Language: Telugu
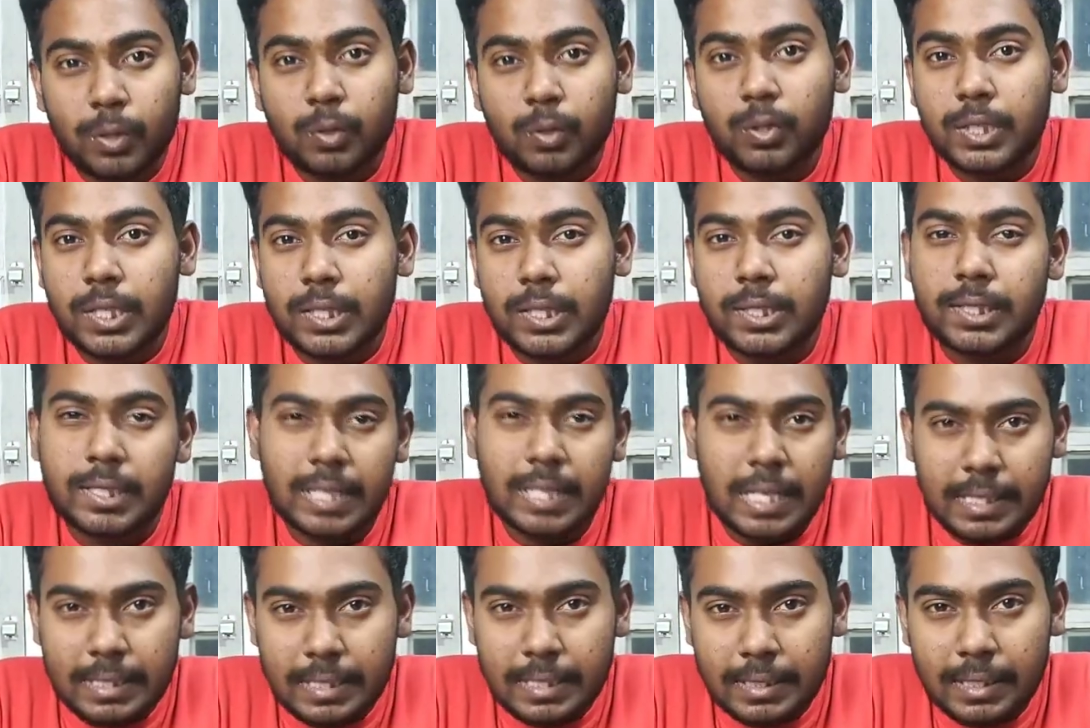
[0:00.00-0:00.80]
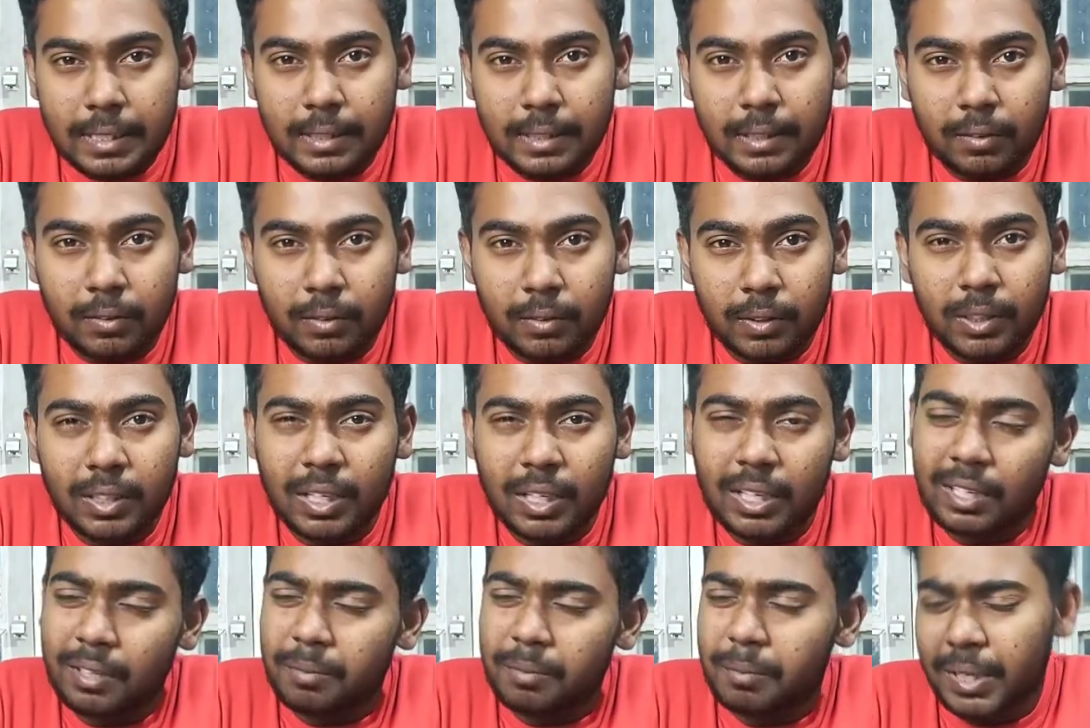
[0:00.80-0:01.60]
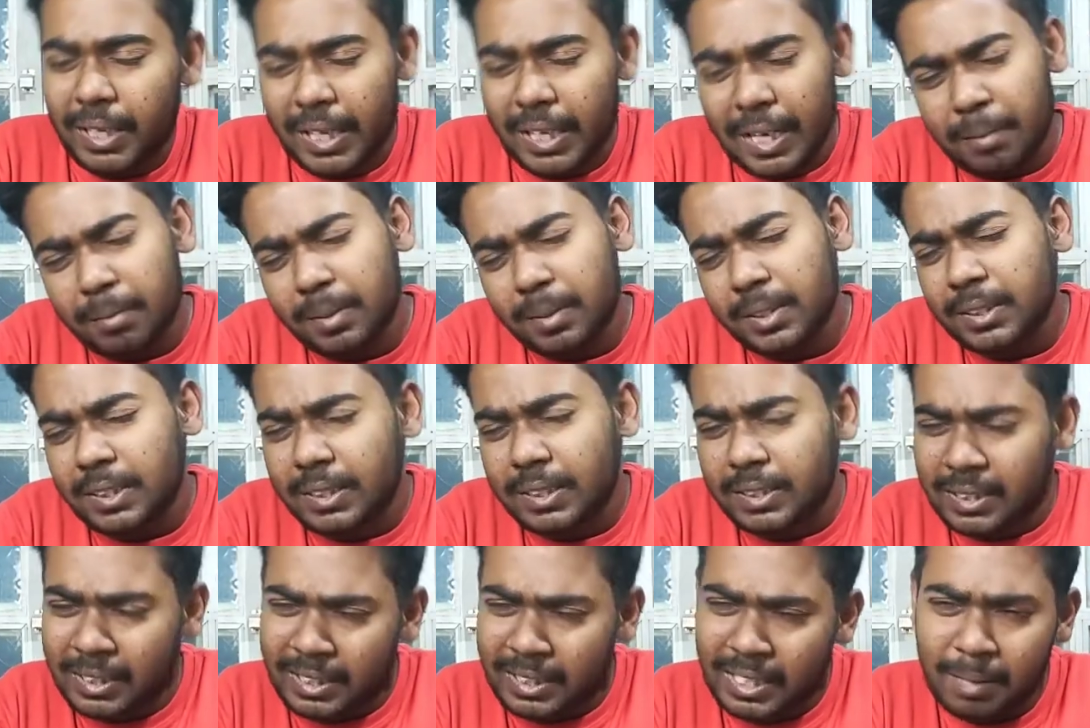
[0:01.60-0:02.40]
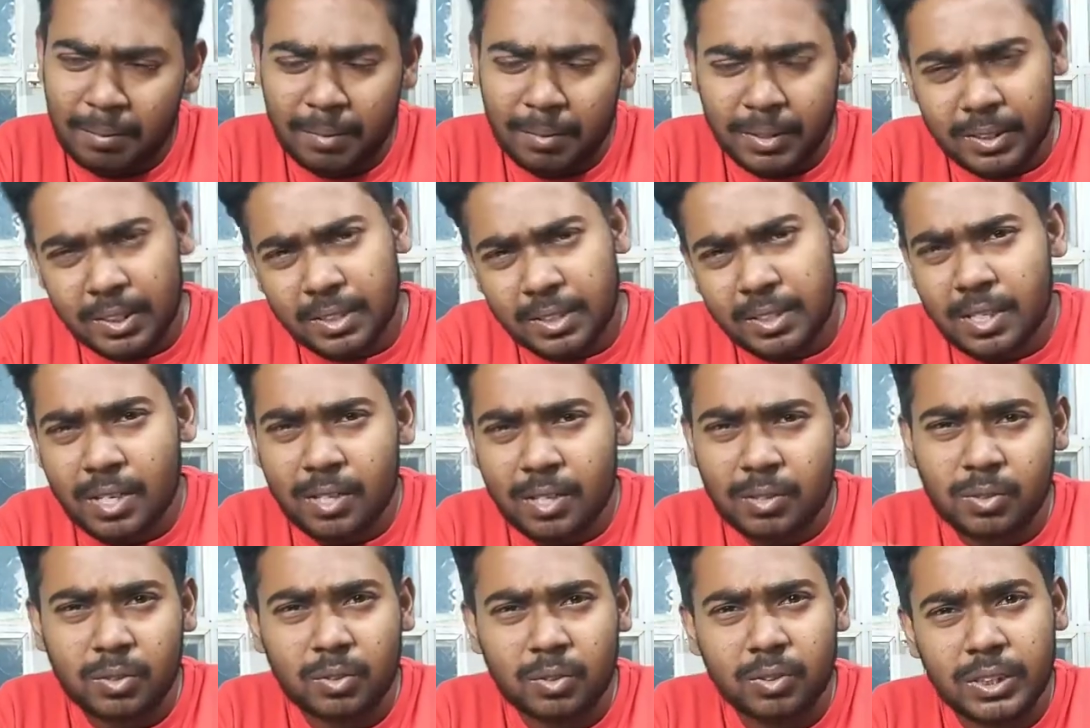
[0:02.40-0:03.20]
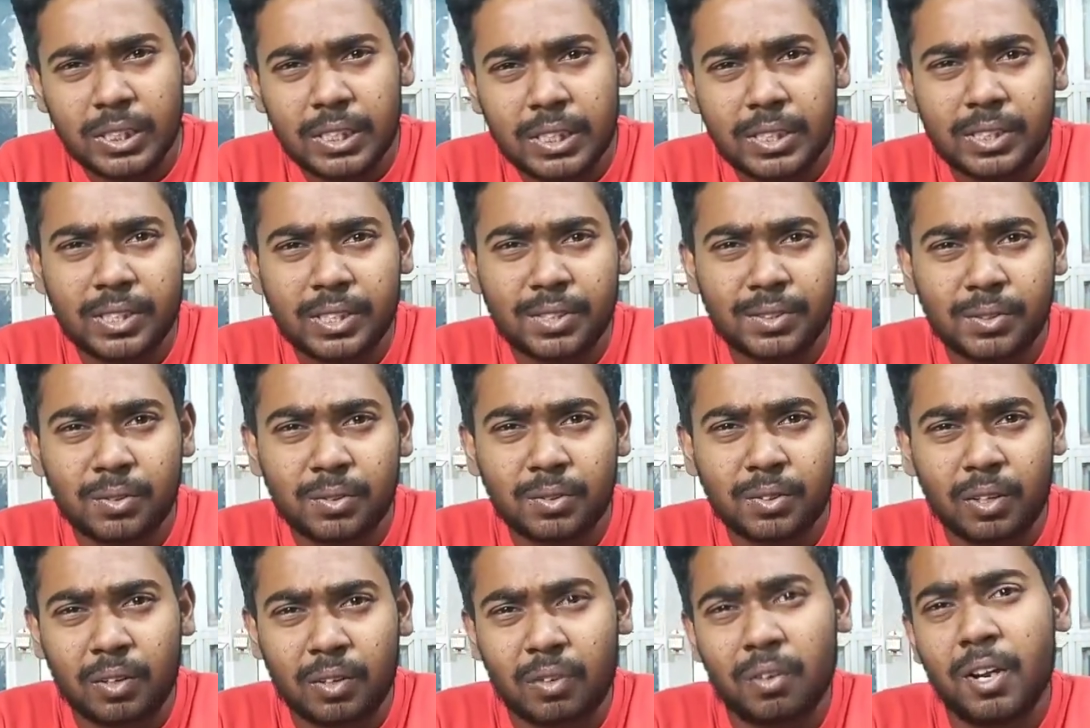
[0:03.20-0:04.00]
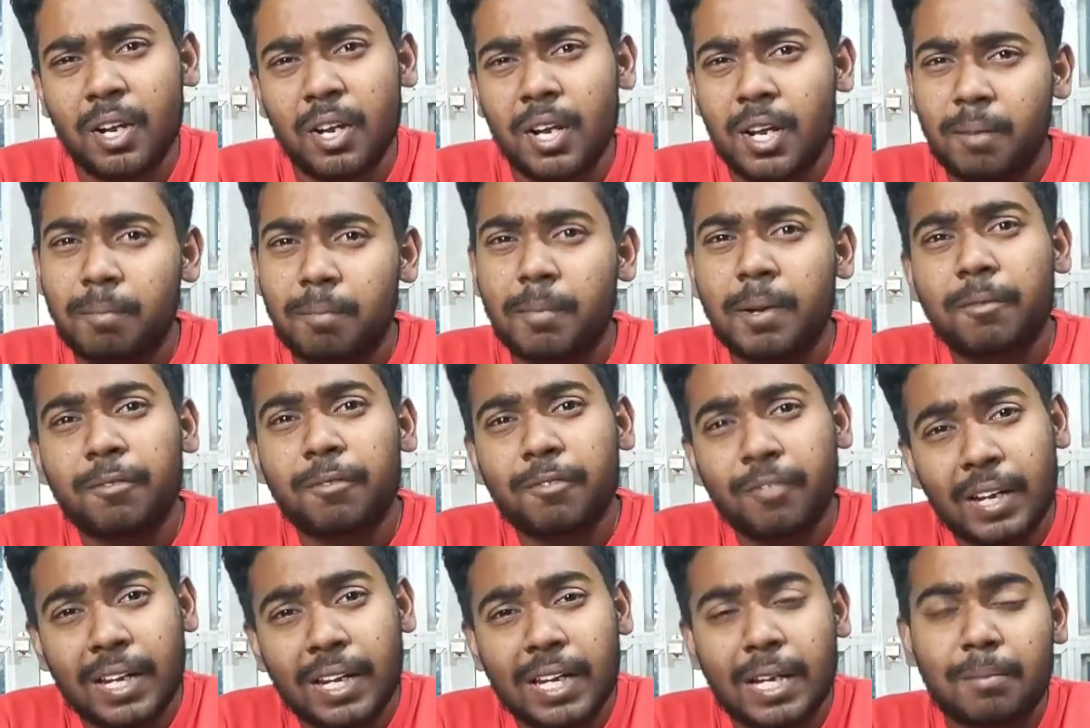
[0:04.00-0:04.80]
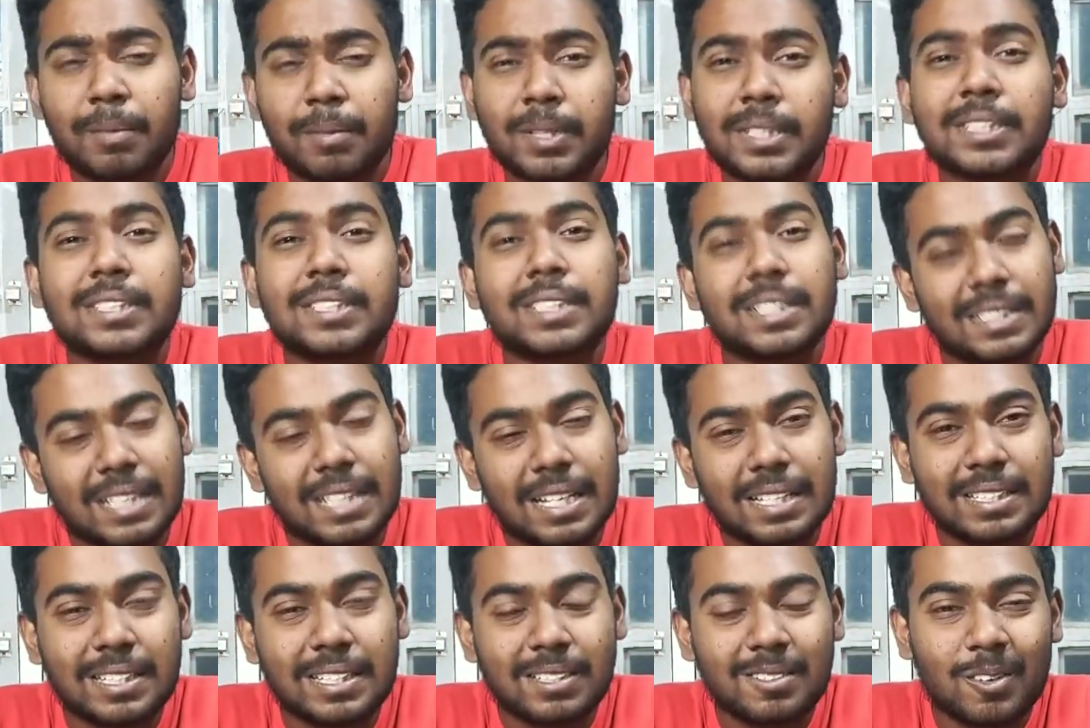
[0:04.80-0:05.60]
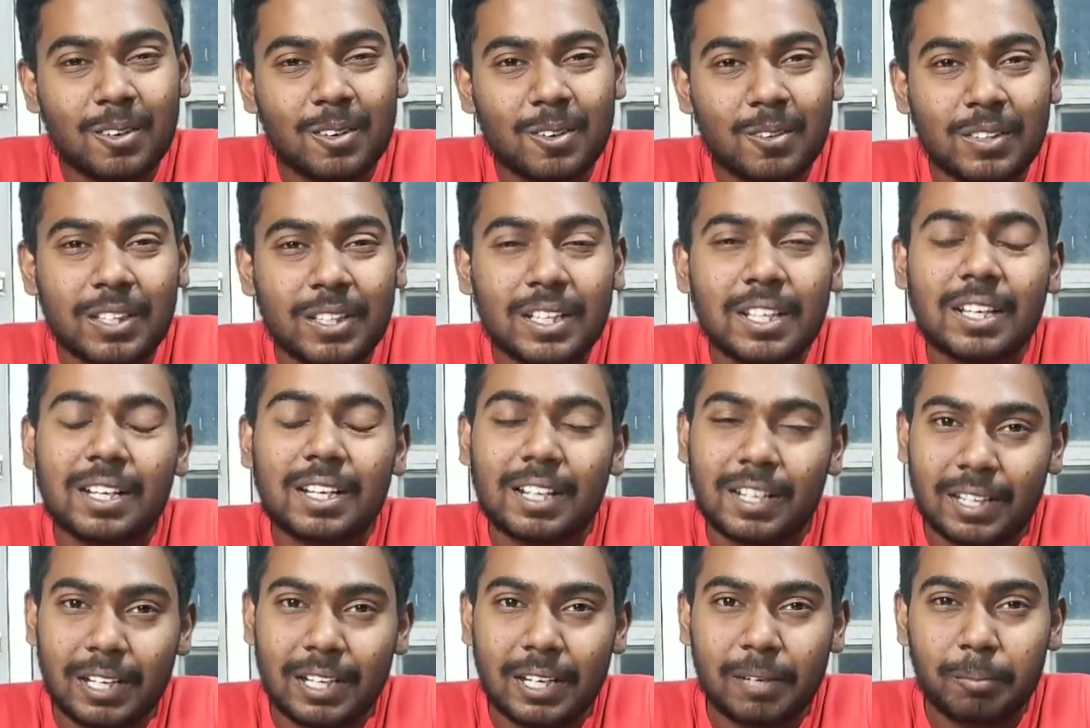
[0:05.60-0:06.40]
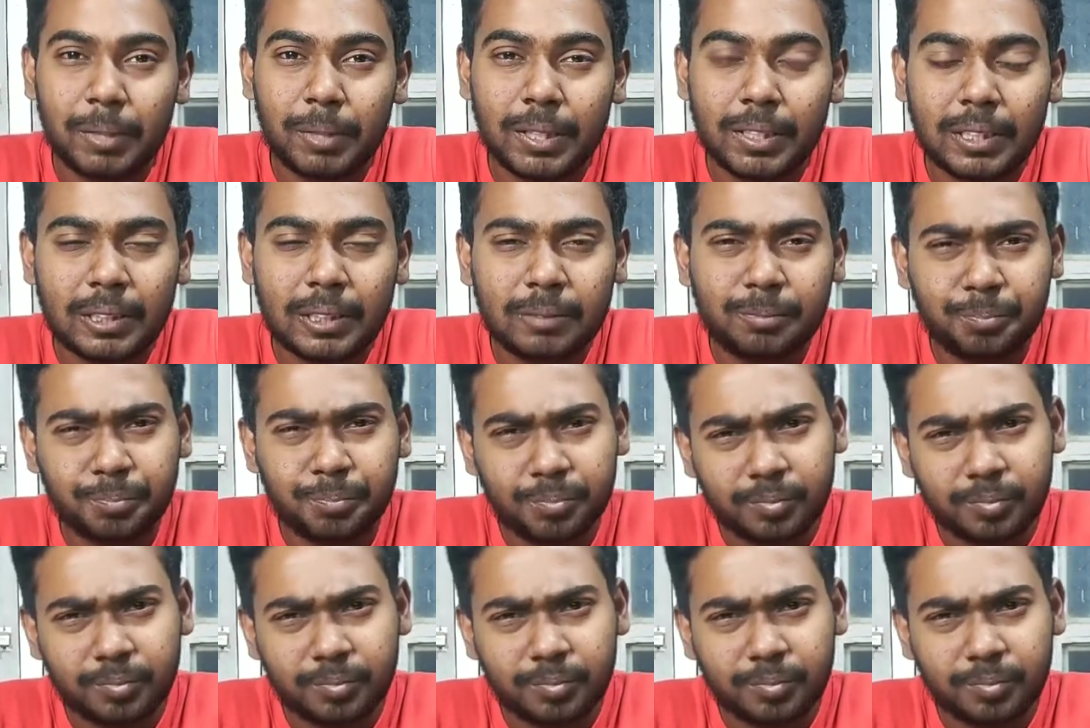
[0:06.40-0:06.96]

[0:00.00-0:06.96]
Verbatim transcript: యూస్ చేసే ఛాన్సెస్ అయితే ఉంది అండ్ మీకు కెమెరాస్ తెలిసిన కెమెరాస్ అయితే చేస్తూ చేంజ్ చేస్తూ ఉంటారు మీరు ఫైవ్ కెమెరాస్ ఇచ్చే ఛాన్సెస్ కూడా ఉంది రియల్మీ అయితే